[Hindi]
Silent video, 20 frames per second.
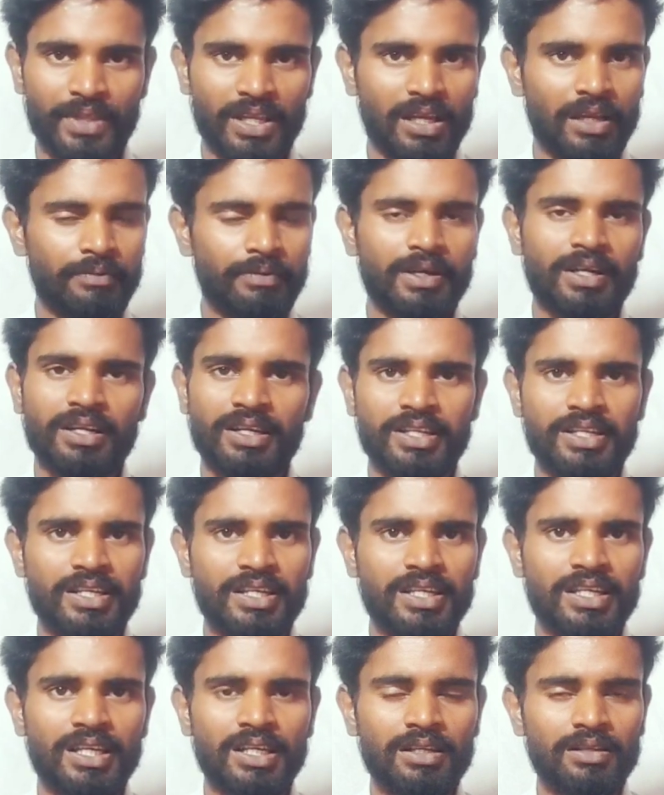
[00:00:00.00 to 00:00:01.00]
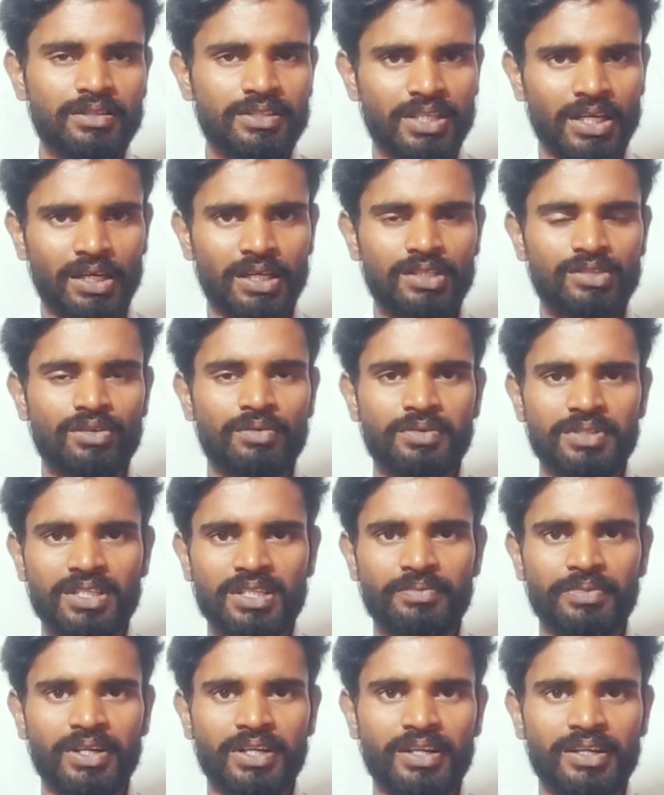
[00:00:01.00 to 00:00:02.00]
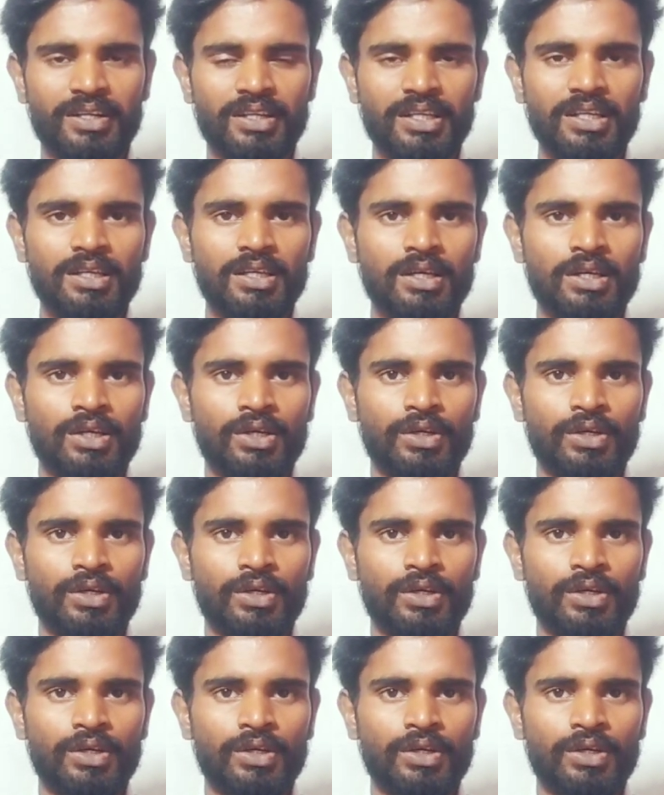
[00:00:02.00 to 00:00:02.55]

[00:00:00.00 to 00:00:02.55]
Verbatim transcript: लगभग ठीक ही है चालीस एम की बैटरी है